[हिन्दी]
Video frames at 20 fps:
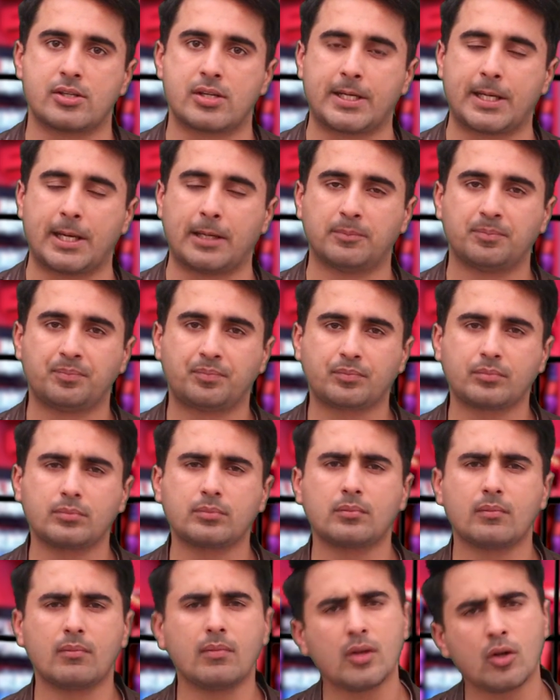के ज़रिए
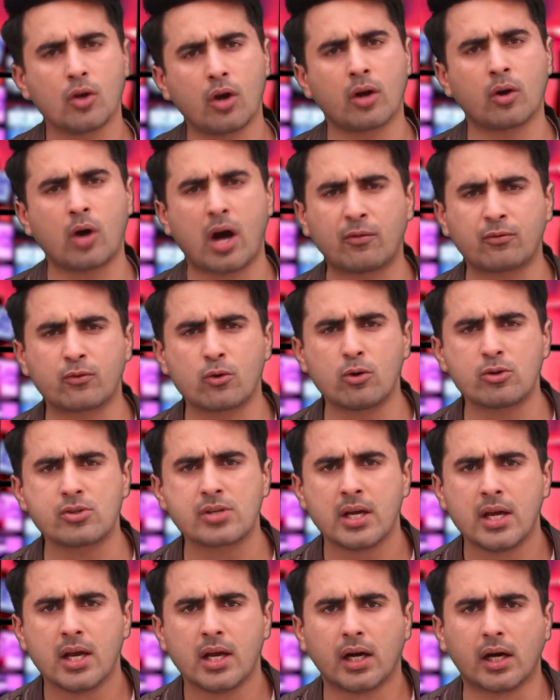और ऑफ
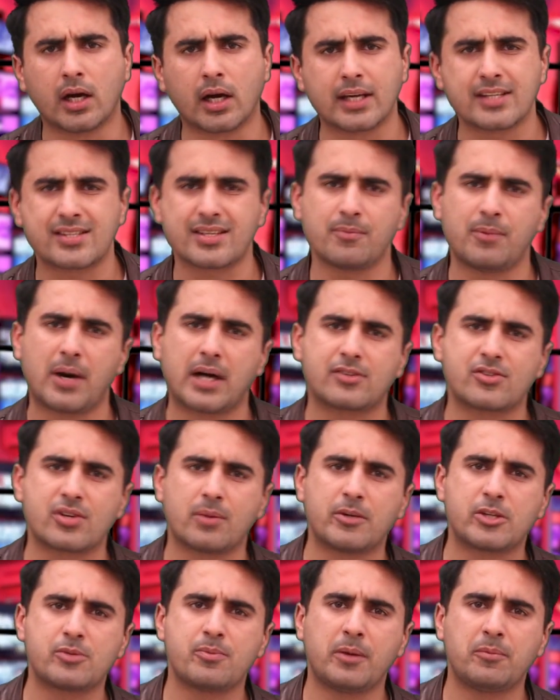कोर्स uh, इसकी बात
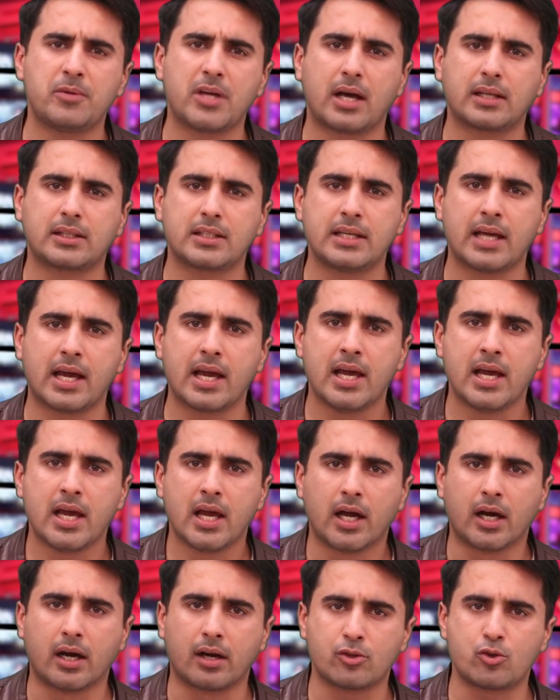समझ में भी आती है
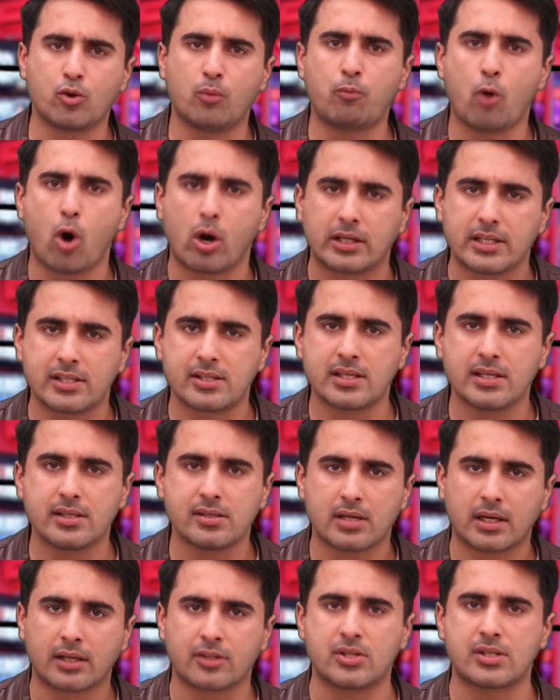uh, जो
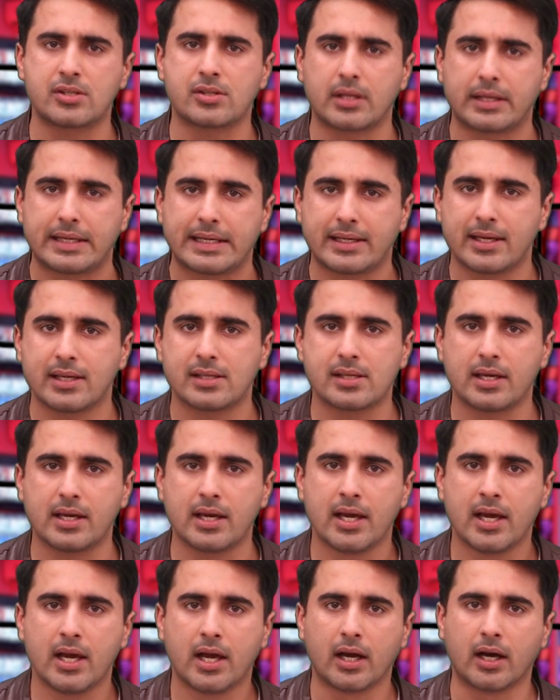पॉलिसीज़ जिस तरीके से
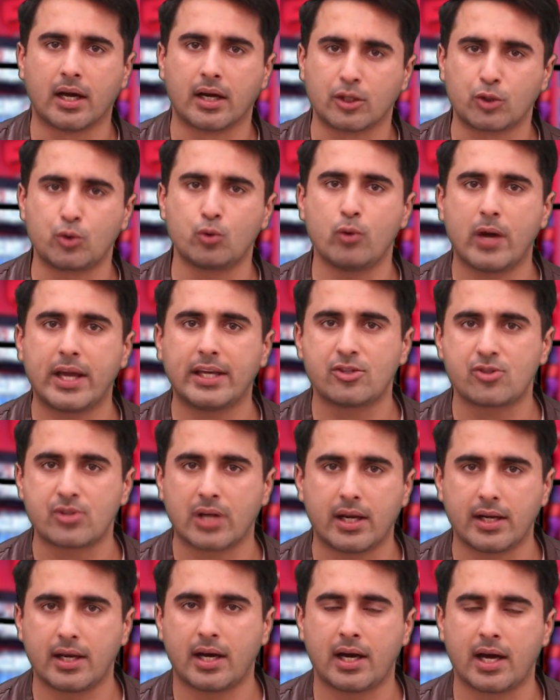यूएई uh, e
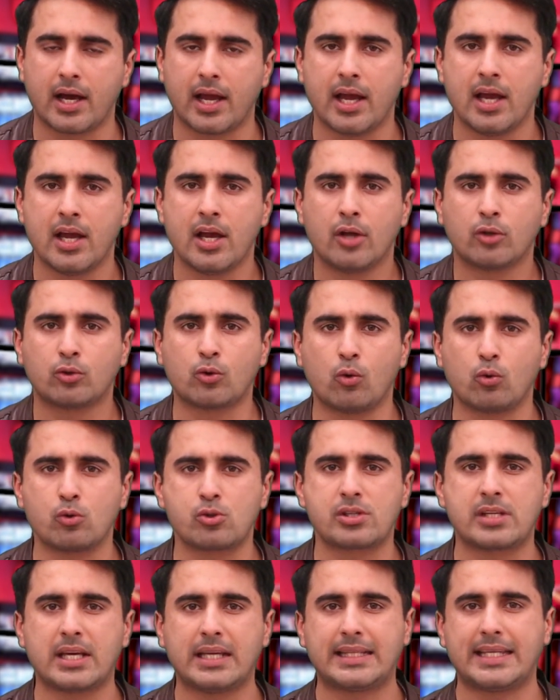चल रहा है तो
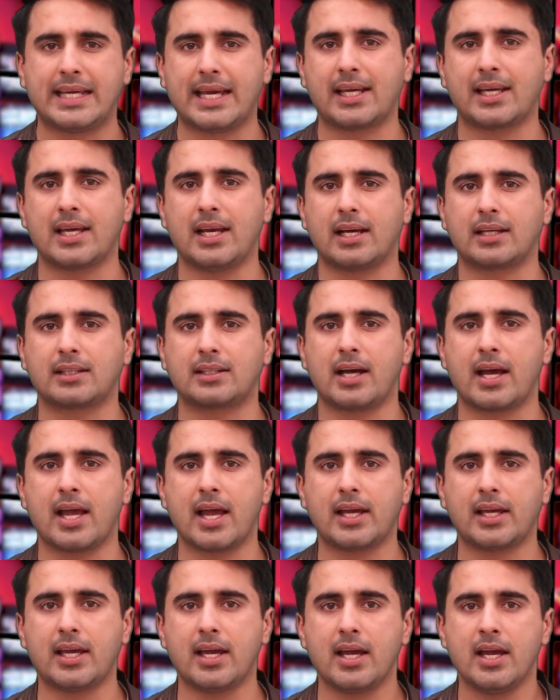उससे देख के लगता
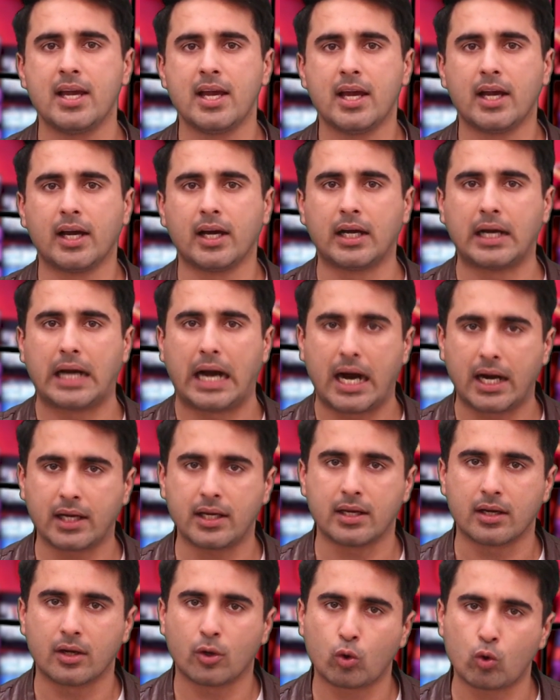है कि
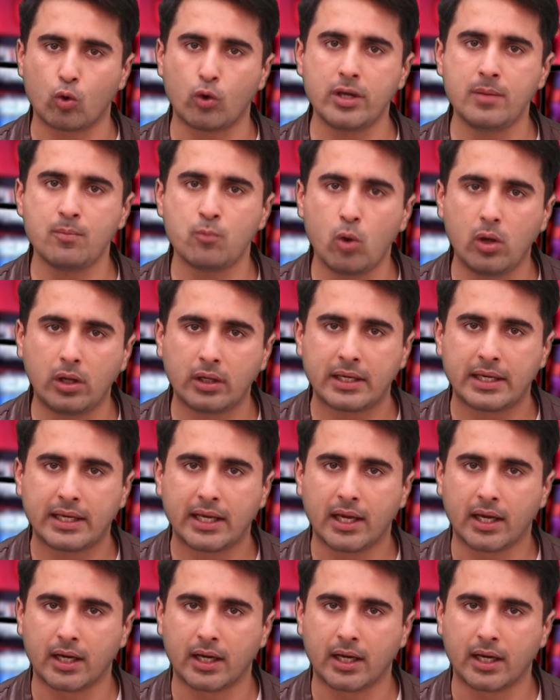अगर कोई मुल्क